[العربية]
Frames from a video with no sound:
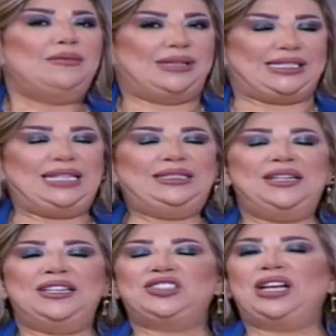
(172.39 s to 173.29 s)
بس هذا
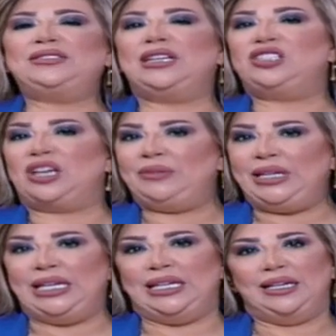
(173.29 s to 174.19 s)
النشاط
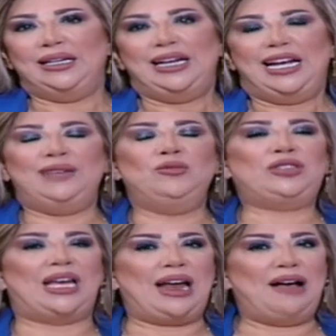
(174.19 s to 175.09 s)
الجميل
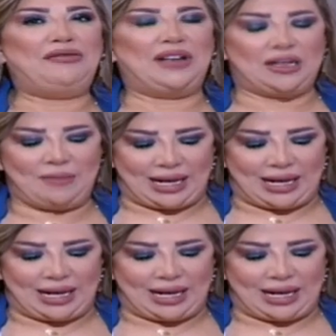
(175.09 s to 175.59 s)
المترافق